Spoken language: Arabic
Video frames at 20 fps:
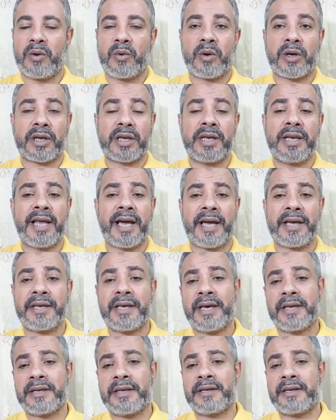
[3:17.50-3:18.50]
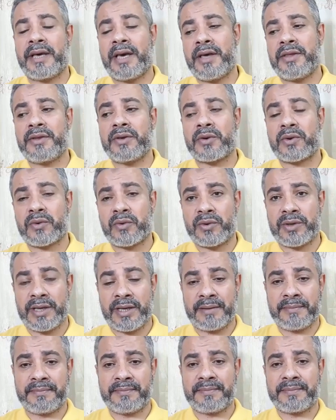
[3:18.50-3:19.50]
وقيل أحيانا هذه
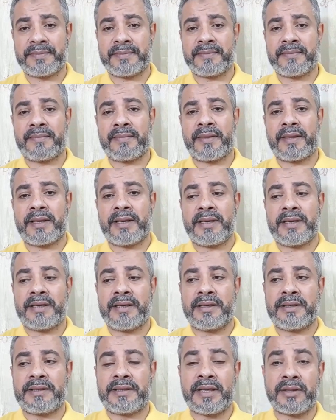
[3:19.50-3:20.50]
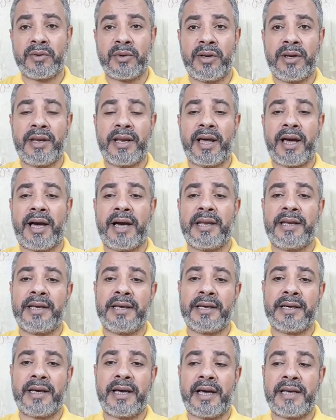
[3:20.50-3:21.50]
الرؤيا تدل
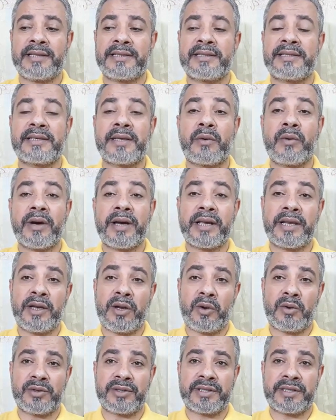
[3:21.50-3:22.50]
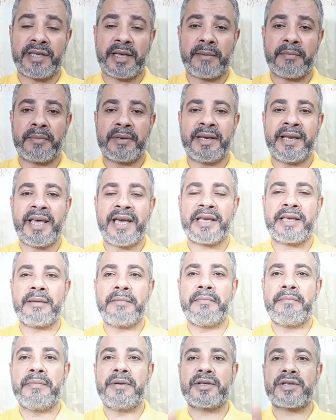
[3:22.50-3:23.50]
على الزواج للعزاب
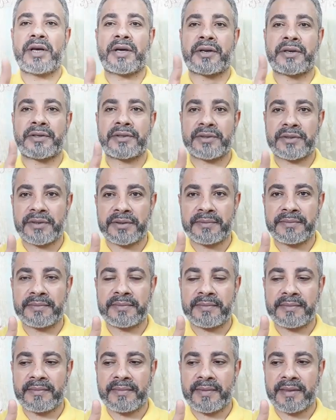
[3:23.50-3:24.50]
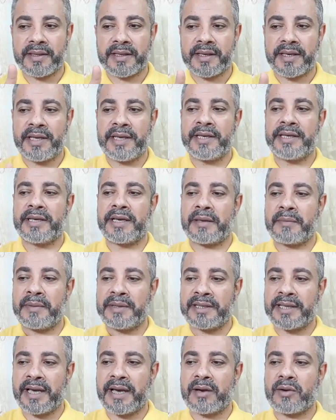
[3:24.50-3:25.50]
لكن بشرط انك
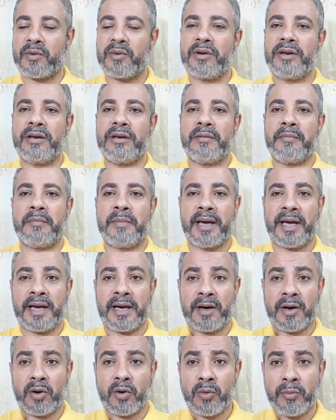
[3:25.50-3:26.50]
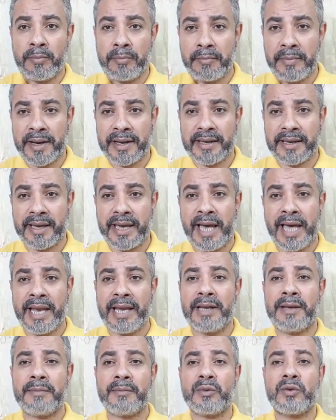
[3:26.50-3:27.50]
بتاكل مع امك
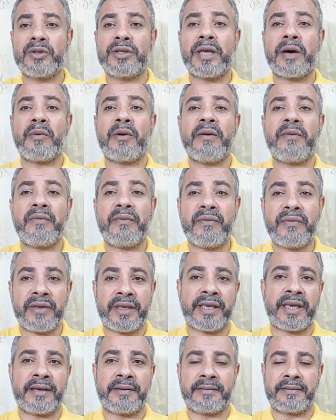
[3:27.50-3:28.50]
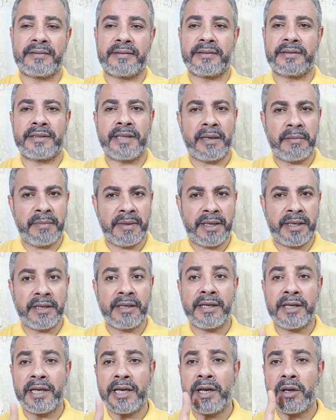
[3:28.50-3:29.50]
المتوفيه ده
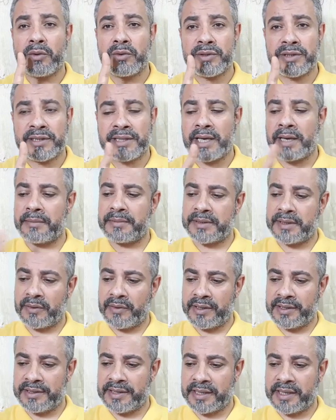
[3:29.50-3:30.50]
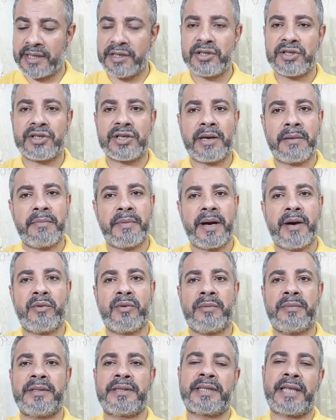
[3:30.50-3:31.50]
لمين للعزاب سواء اذا كان الشاب او
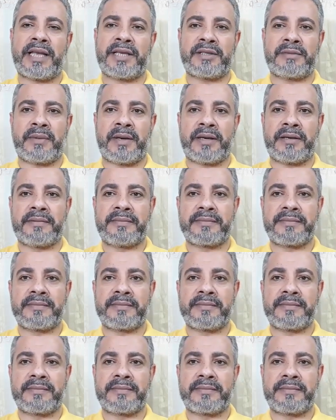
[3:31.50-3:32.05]
البنت العزبه